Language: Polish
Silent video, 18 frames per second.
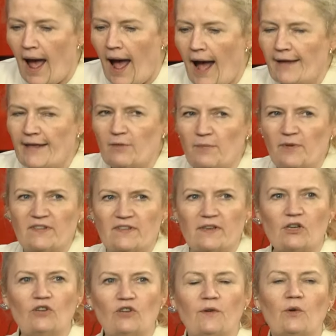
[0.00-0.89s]
A jak pan
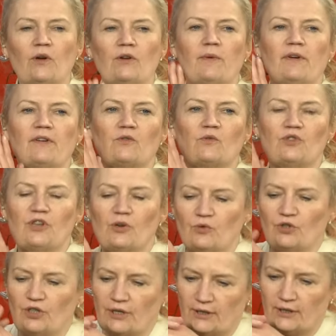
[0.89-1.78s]
zareagował, jak pan
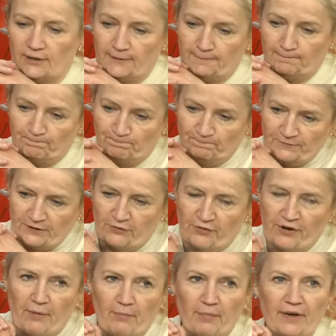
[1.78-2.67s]
słyszał, że
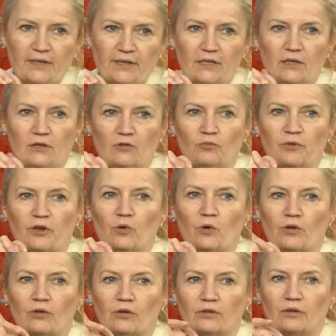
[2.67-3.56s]
w kampanii e, e,
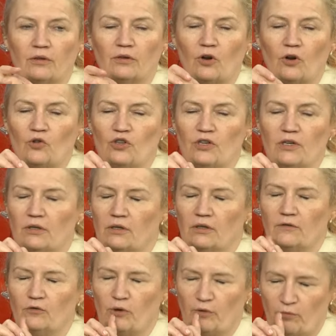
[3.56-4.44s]

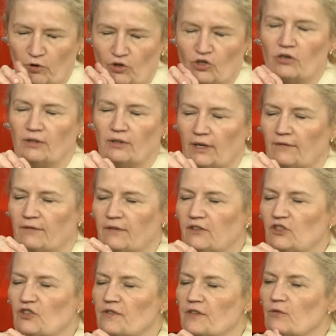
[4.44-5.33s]
ubiegłorocznej, tak, w
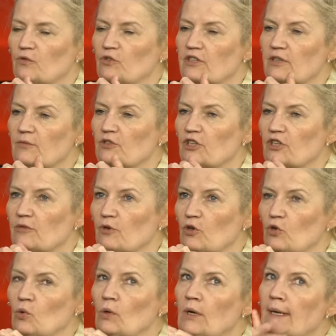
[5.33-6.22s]
2023
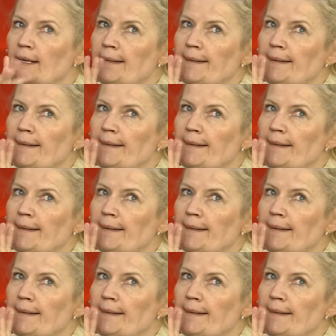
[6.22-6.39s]
roku